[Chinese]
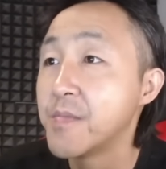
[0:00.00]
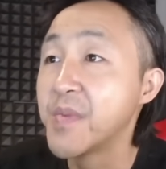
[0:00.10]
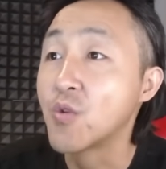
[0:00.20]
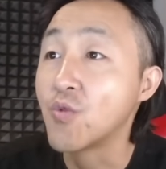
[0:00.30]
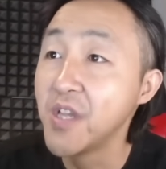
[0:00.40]

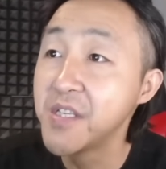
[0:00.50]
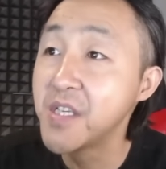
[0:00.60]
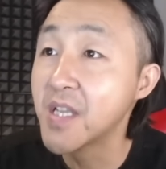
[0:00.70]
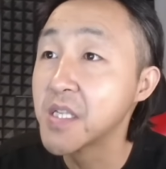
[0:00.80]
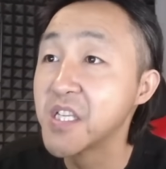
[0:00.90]
美国的
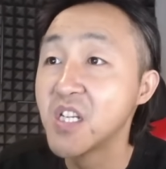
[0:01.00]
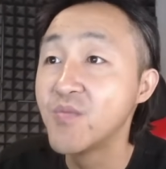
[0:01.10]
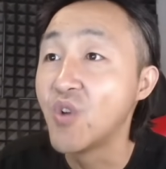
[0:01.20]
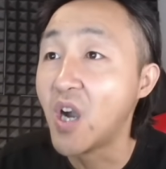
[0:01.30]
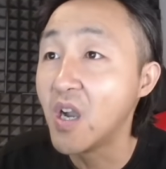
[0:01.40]
印太司
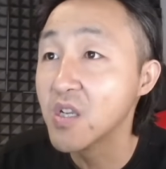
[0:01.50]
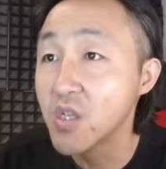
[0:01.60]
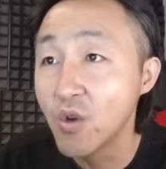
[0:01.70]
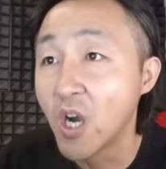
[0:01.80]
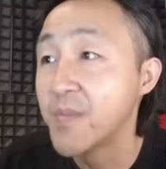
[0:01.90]
令部二十
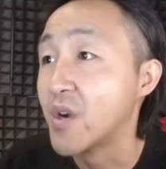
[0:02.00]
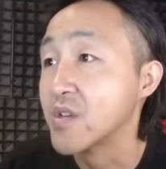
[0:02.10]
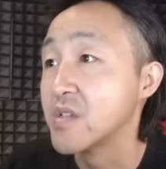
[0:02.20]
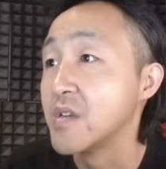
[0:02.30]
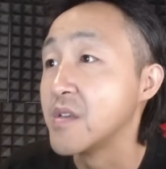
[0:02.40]
六号表
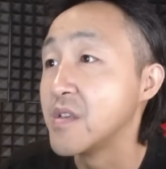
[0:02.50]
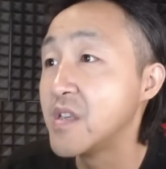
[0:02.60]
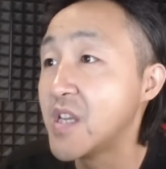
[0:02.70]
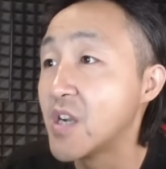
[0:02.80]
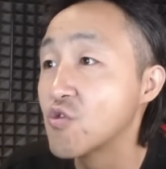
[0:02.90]
示，一
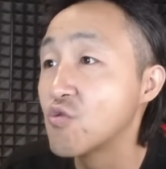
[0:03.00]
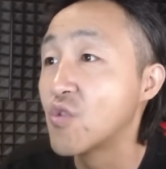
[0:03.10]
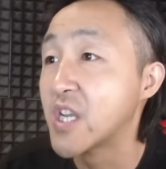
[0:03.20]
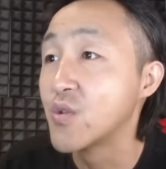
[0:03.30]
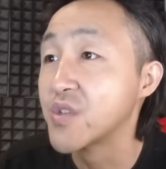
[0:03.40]
架中
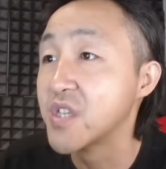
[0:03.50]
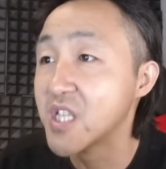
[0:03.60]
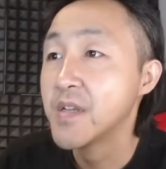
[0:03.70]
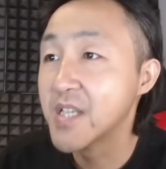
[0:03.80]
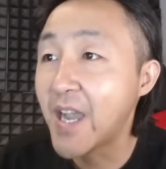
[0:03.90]
国战斗机
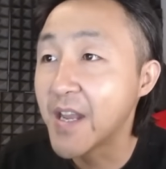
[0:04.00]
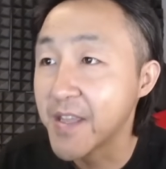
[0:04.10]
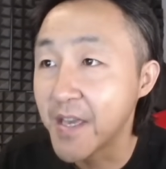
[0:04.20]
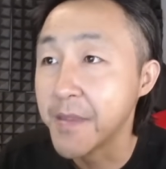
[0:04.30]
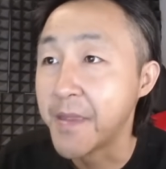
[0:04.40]
差
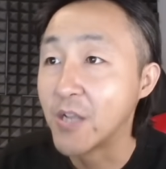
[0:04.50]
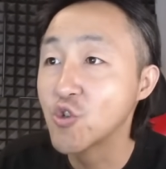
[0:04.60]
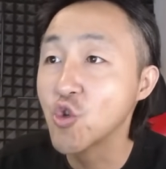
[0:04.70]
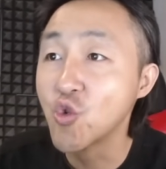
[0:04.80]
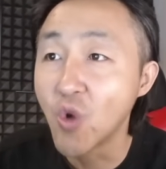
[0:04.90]
点在南
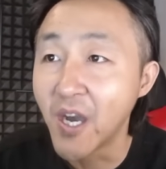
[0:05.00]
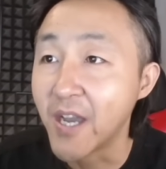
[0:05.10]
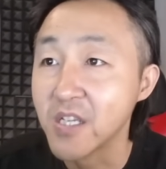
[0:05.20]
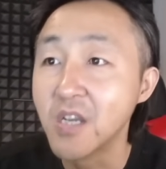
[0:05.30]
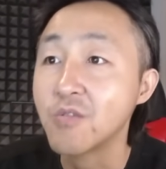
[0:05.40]
中国
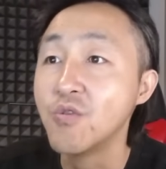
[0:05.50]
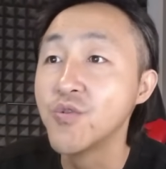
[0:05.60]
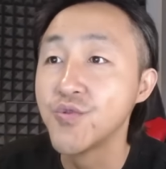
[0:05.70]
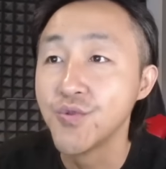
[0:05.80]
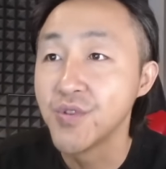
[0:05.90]
海上
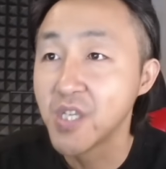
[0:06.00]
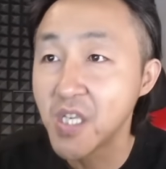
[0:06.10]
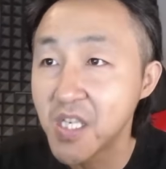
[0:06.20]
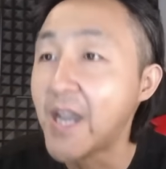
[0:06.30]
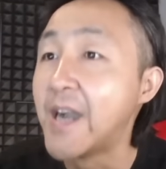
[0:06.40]
空与
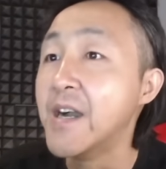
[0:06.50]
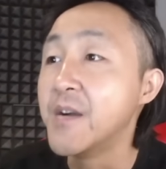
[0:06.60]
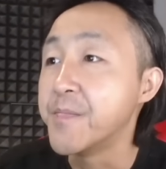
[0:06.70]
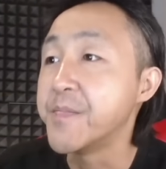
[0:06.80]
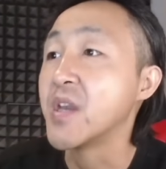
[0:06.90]
一架
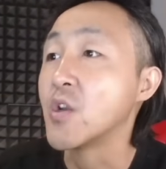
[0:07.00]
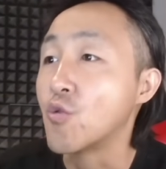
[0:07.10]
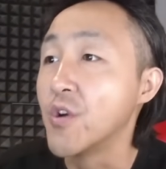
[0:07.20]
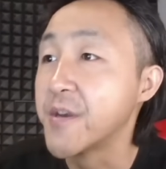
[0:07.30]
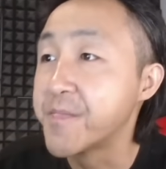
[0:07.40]
美
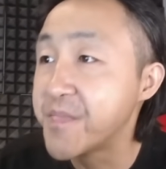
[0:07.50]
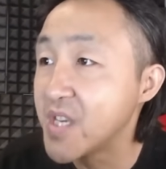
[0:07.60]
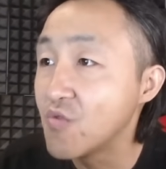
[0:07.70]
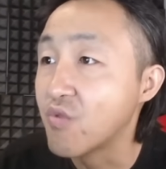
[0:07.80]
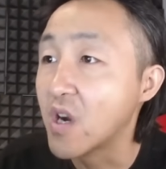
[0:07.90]
国的
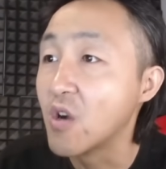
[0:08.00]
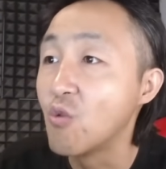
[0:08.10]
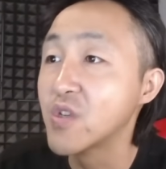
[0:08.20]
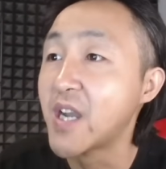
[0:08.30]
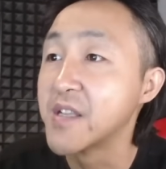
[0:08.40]
B 五二
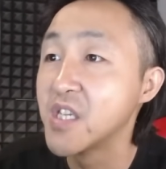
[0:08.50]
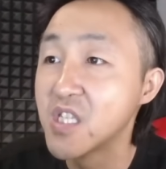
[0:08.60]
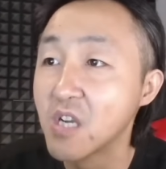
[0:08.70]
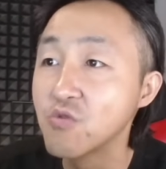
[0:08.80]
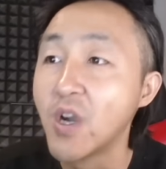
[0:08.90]
轰炸机
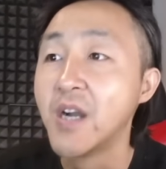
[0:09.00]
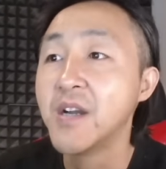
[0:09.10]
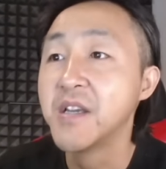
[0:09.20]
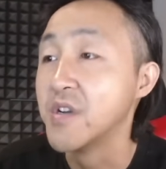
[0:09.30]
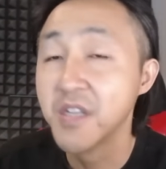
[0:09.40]
相撞，
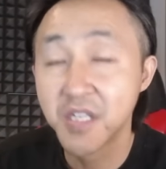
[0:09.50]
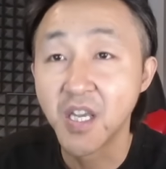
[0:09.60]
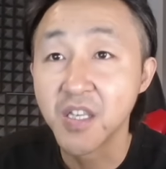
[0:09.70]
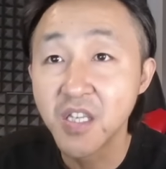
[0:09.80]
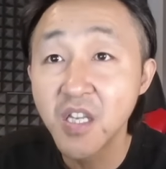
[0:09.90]

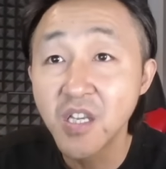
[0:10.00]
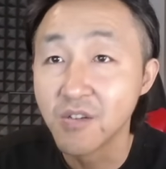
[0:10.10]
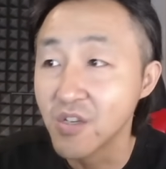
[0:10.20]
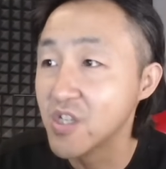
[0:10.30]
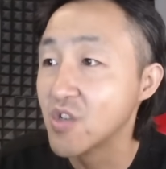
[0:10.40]
险些酿
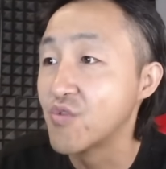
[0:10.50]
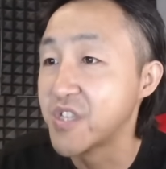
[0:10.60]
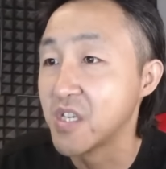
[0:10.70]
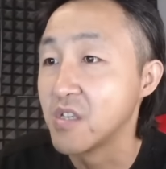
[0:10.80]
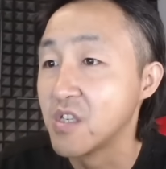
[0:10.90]
成事故，
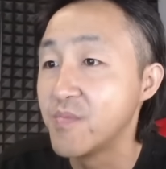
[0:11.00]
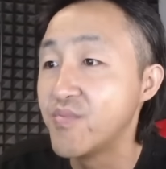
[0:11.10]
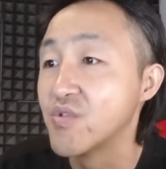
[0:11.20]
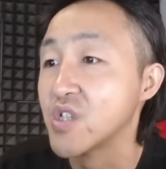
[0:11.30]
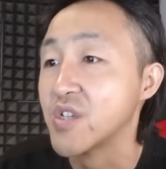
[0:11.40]
仅一
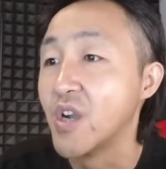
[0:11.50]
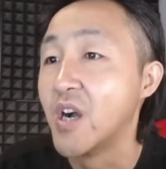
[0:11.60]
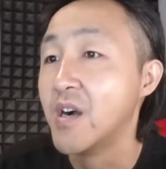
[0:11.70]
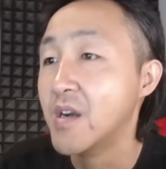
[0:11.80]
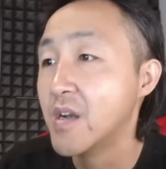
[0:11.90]
步之
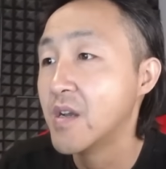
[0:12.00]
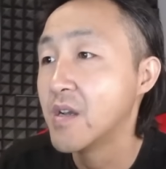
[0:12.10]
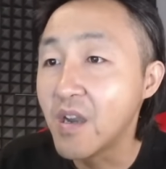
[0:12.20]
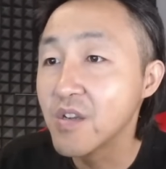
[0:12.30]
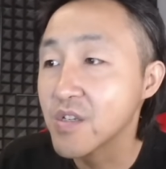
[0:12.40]
遥。
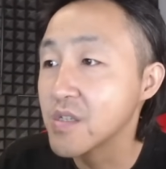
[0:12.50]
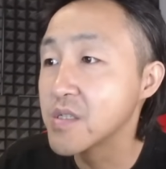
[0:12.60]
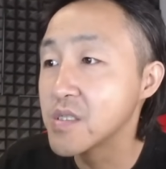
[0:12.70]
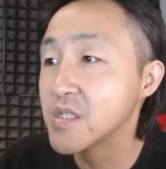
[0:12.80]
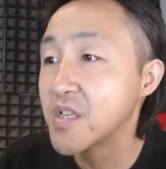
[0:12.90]
二十
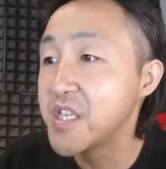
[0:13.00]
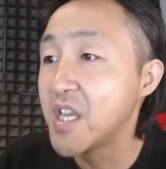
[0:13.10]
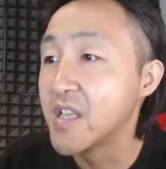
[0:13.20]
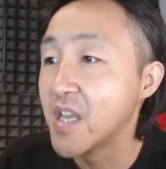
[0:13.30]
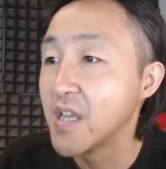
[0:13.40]
四日
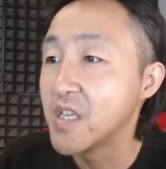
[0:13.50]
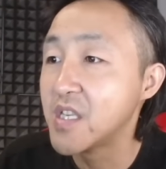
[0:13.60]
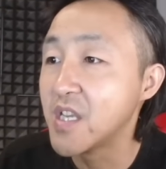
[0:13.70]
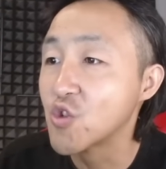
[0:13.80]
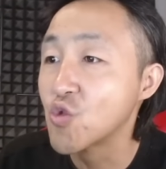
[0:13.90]
夜间，一
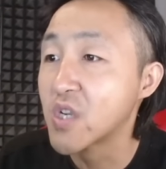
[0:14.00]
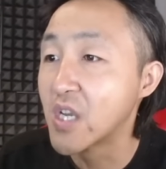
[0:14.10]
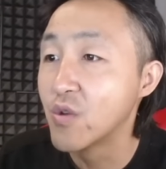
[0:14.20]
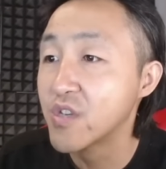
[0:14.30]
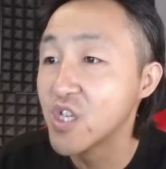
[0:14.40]
架中国
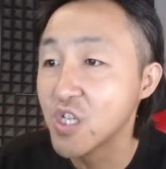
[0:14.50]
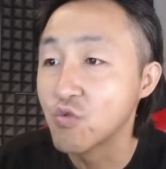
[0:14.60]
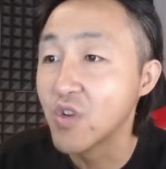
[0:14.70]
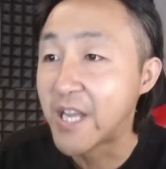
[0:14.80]
战斗机试图